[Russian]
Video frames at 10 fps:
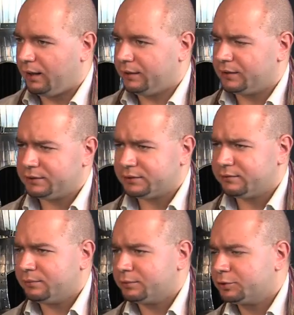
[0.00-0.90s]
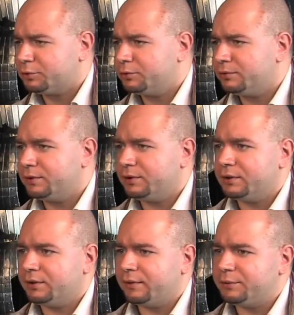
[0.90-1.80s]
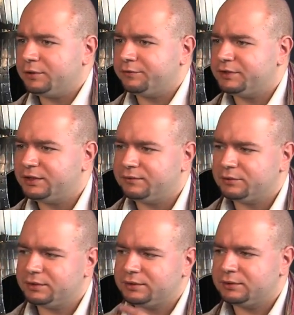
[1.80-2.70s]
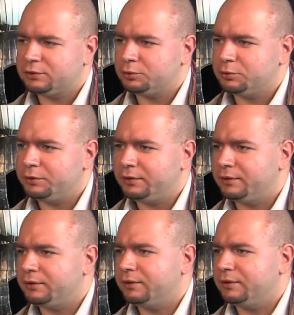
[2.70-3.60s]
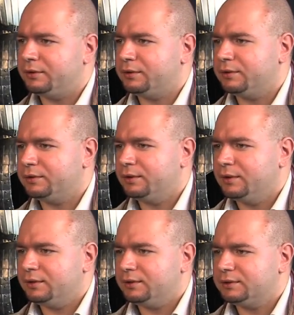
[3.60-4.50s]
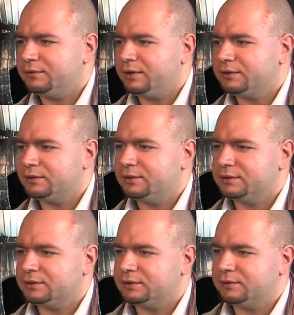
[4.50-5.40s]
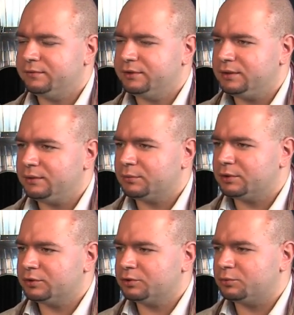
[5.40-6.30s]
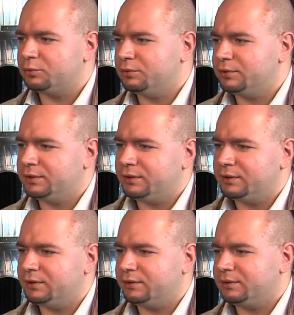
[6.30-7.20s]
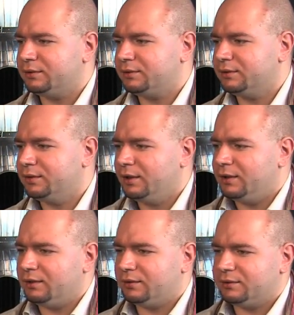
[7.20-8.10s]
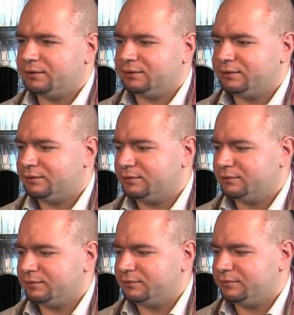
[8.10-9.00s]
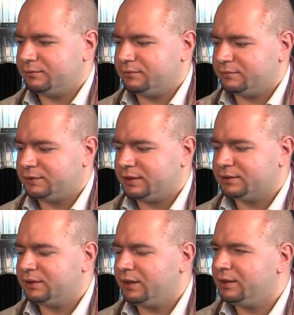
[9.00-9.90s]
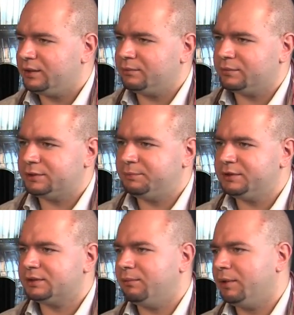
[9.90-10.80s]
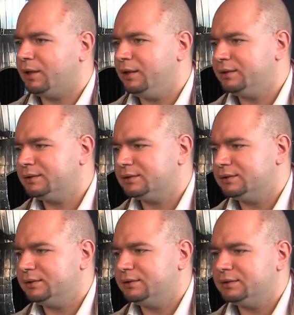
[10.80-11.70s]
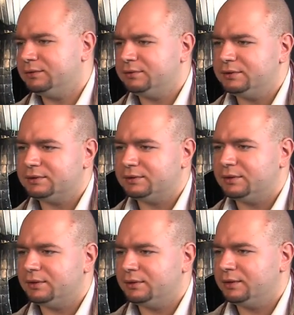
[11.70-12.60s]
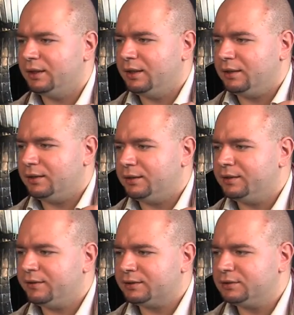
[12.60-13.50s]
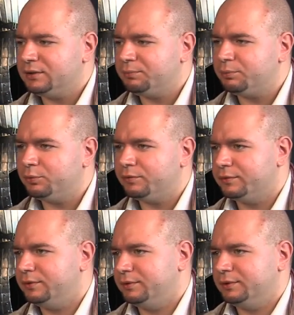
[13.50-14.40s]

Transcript: А не кажется вам, что а, вообще все вот эти истории, а, связанные с введением дресс-кода, а, а, созданием списка моральных ценностей, все эти а, новостные поводы,